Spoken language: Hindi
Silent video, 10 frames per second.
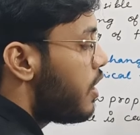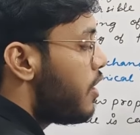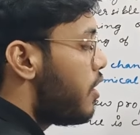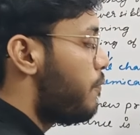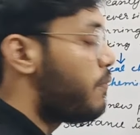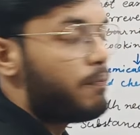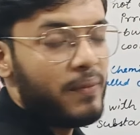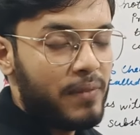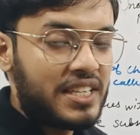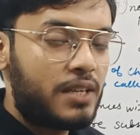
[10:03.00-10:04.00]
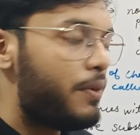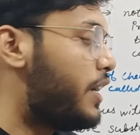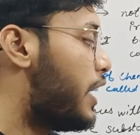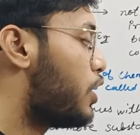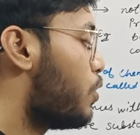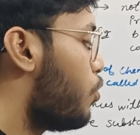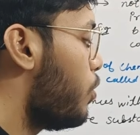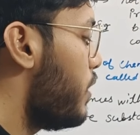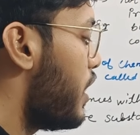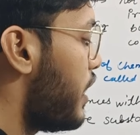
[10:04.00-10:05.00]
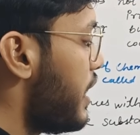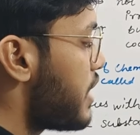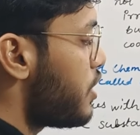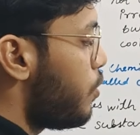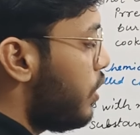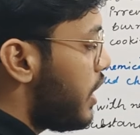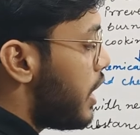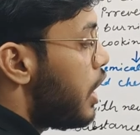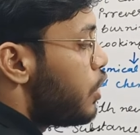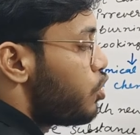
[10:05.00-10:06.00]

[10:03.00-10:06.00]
ऑफ प्रेसिपिटेट तो कोई भी अगर रिएक्शन हुई है